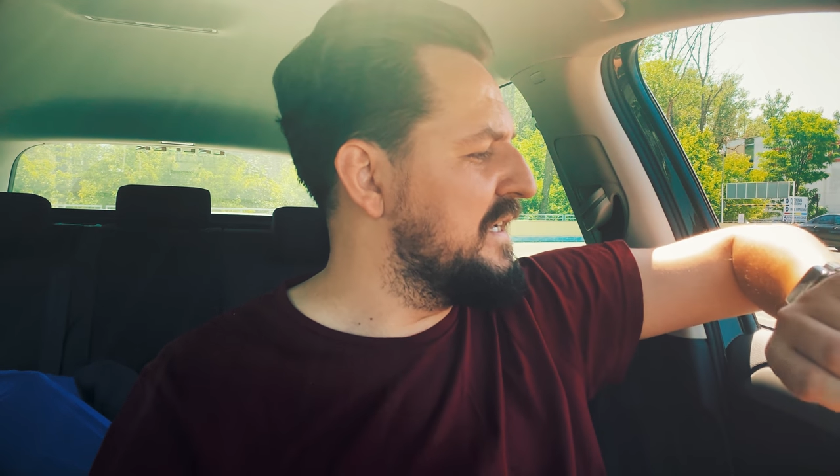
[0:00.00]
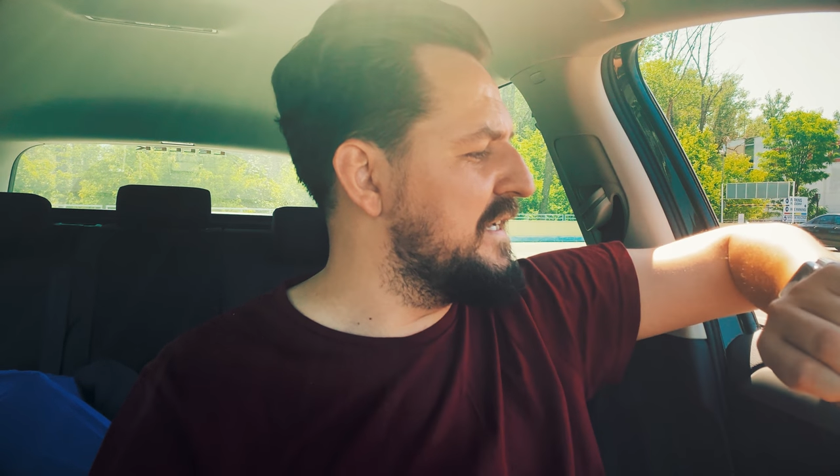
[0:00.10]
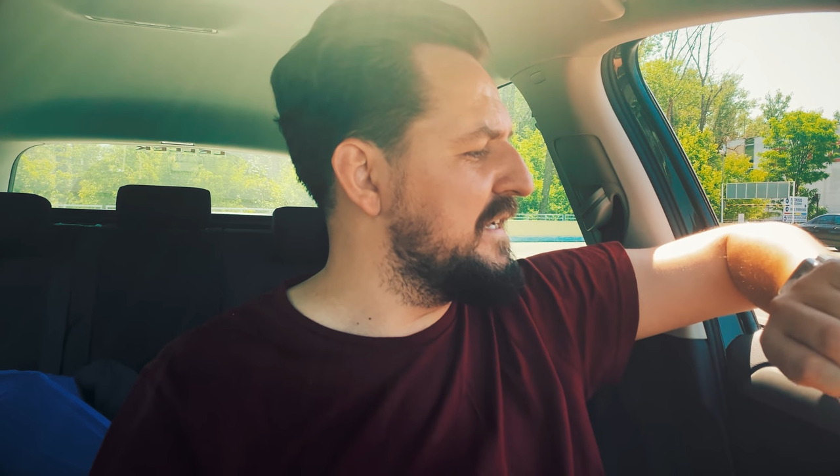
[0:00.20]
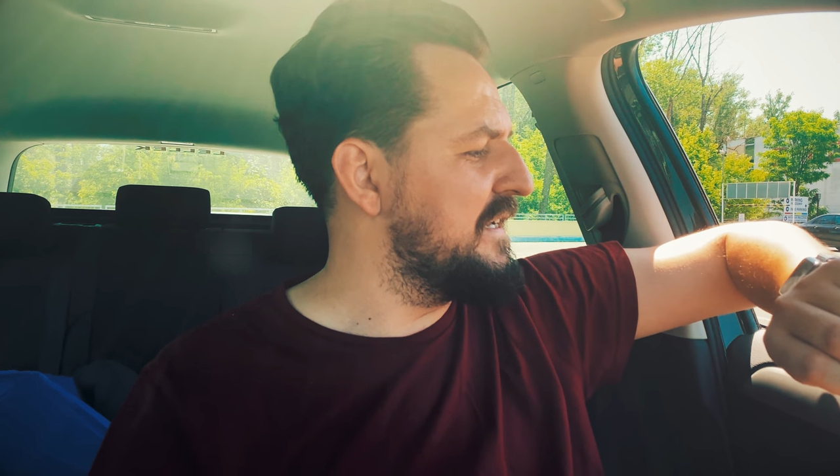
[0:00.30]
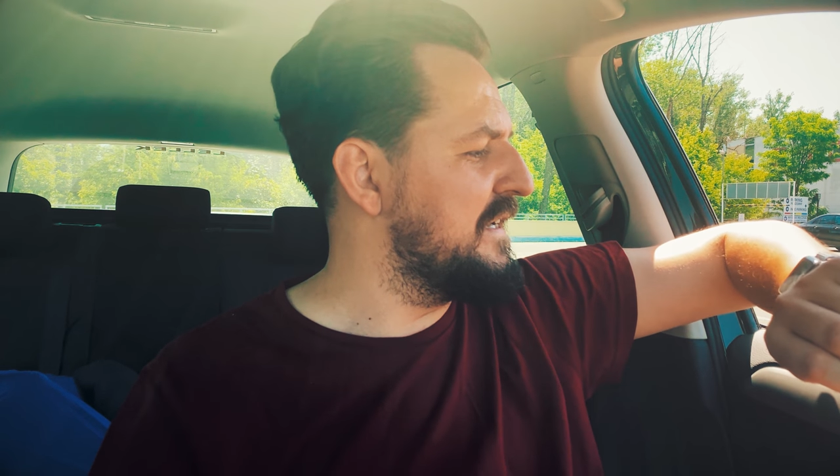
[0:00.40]

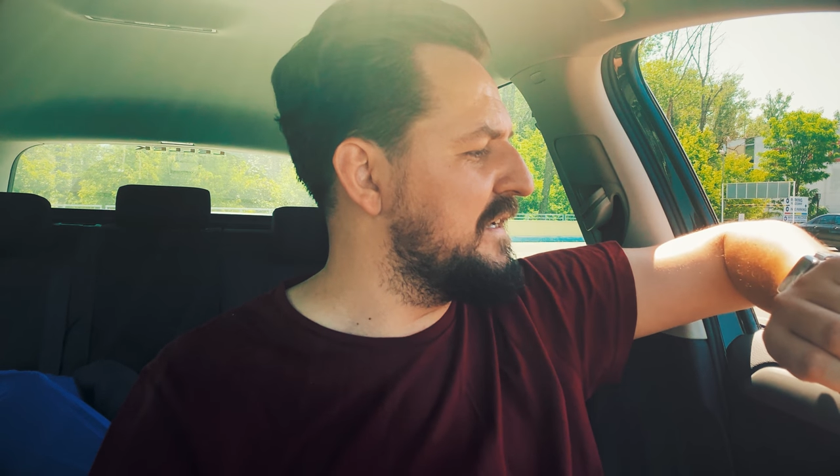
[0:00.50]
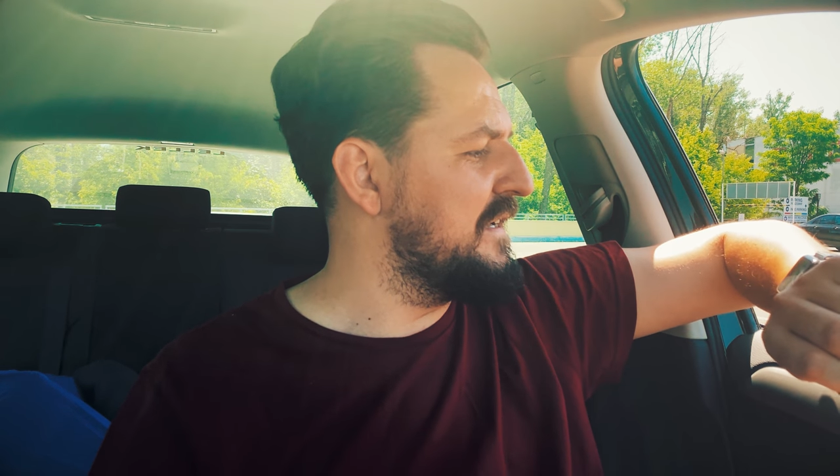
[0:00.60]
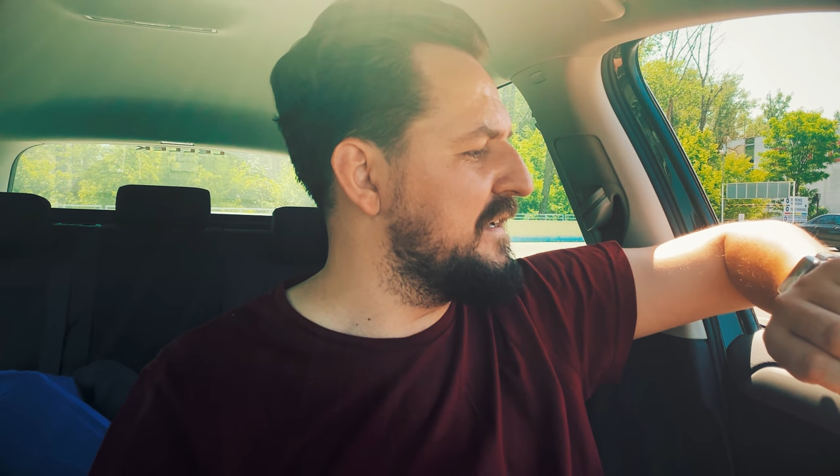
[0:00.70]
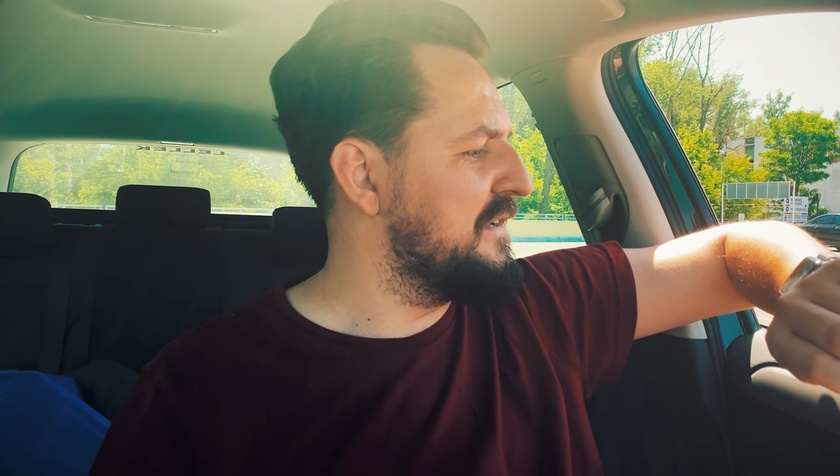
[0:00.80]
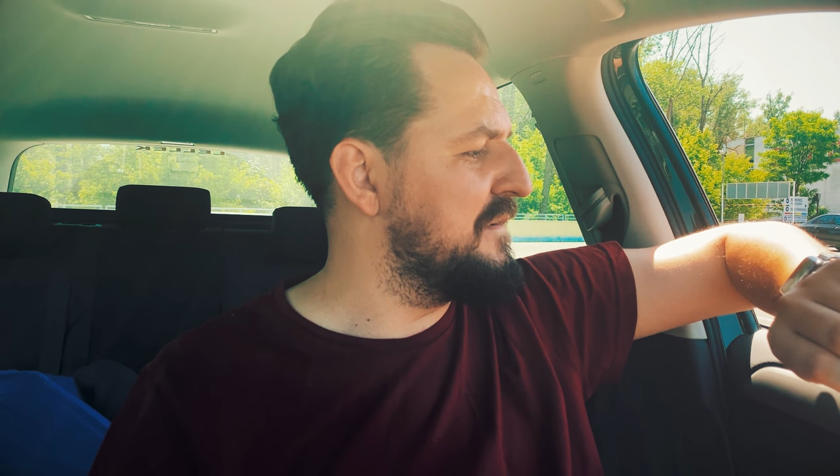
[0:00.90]

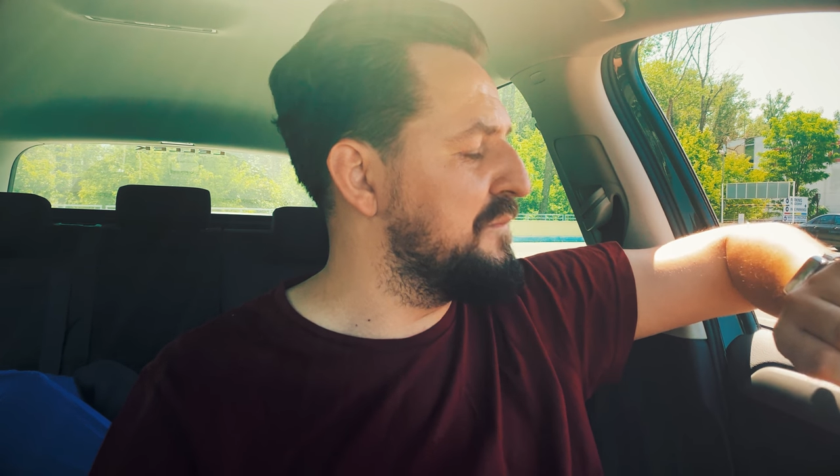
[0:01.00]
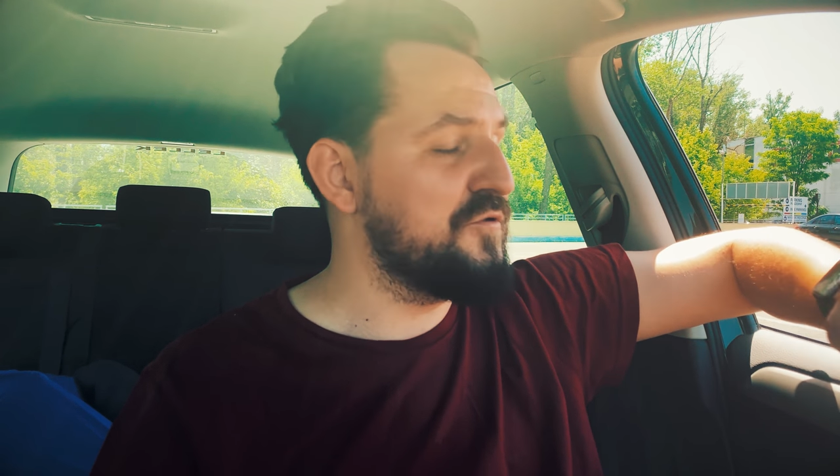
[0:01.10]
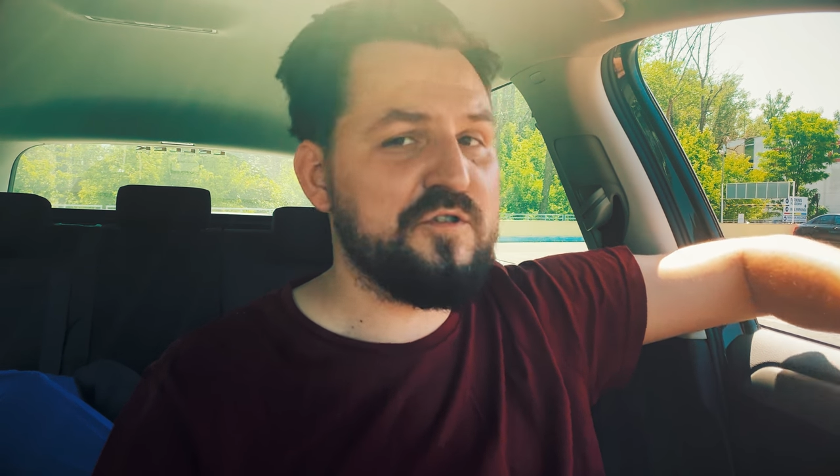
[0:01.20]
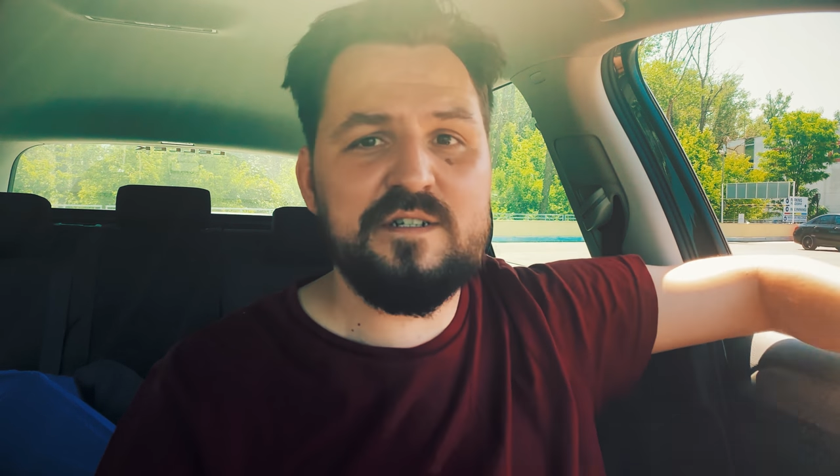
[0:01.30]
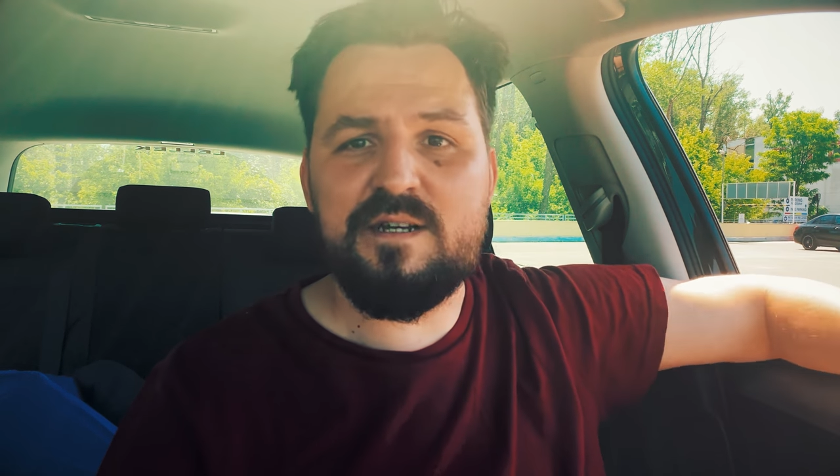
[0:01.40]
e,
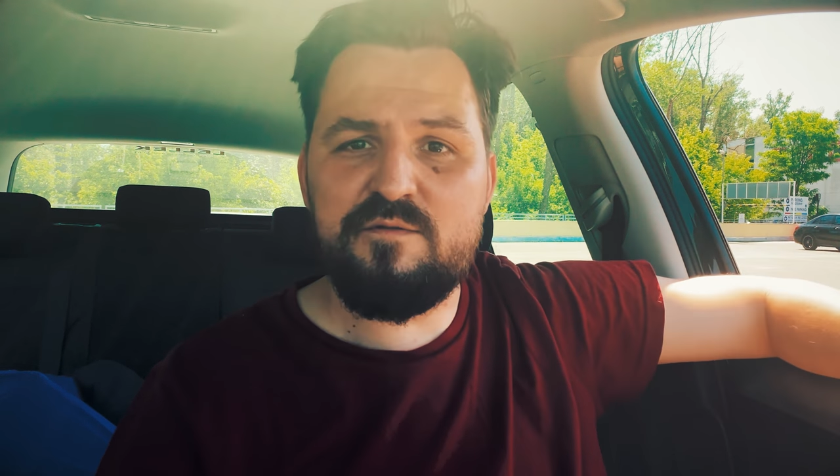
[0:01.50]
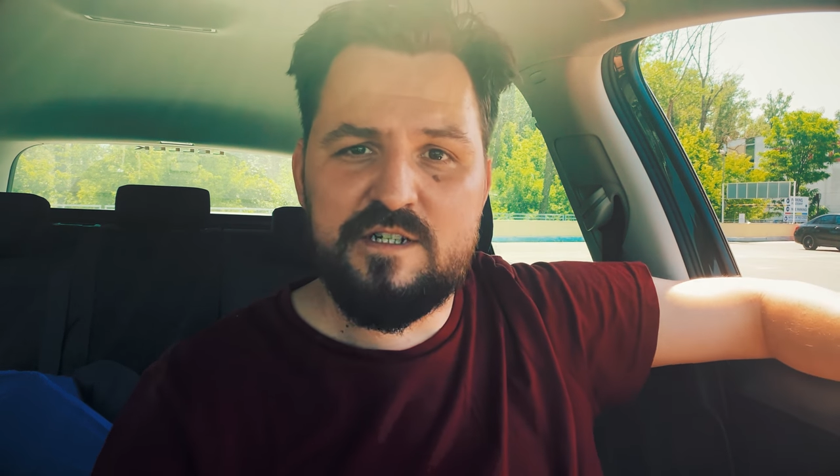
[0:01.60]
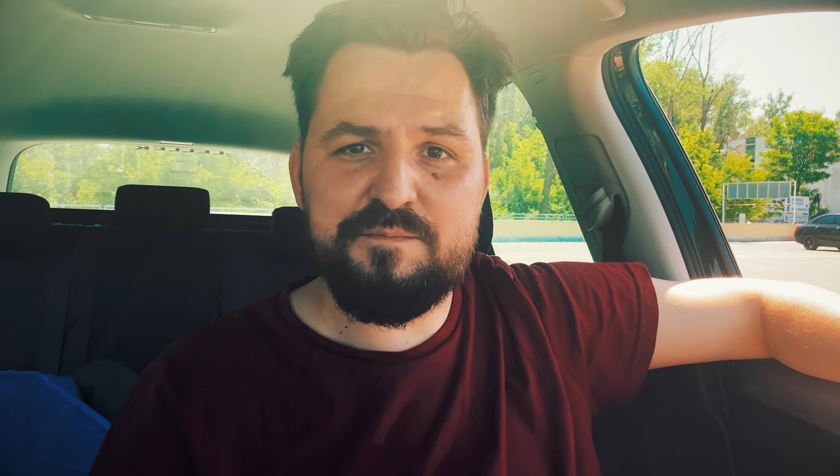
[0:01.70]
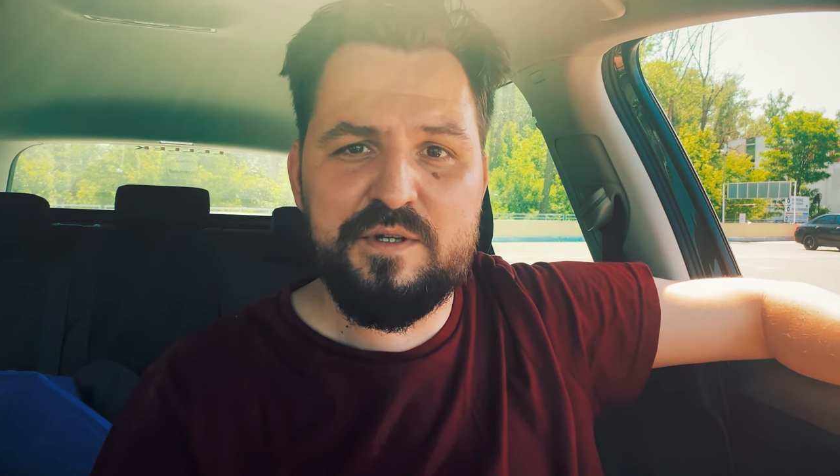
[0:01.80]
bo żona cały czas